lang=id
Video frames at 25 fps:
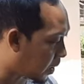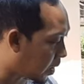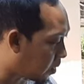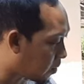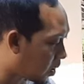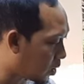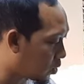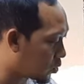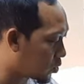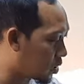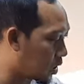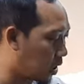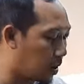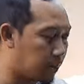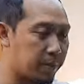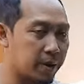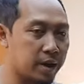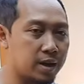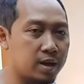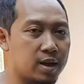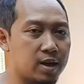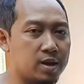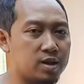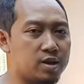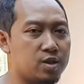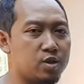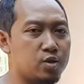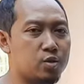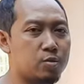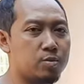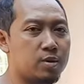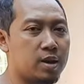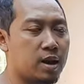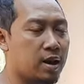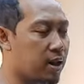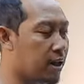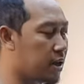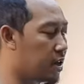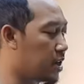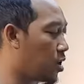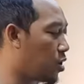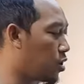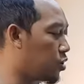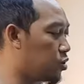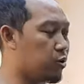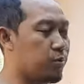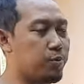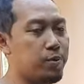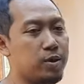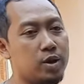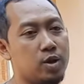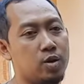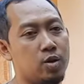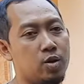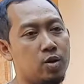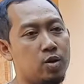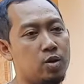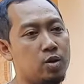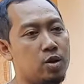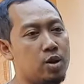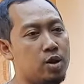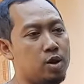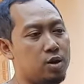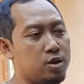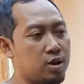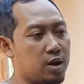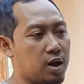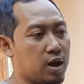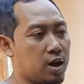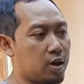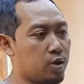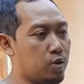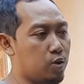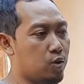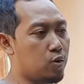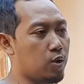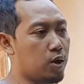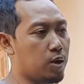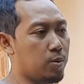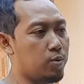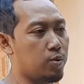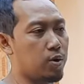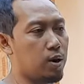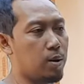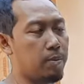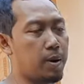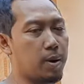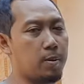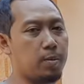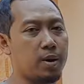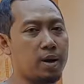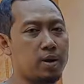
bawah sudah beda senyumnya kayak all new Brio setelah itu 2018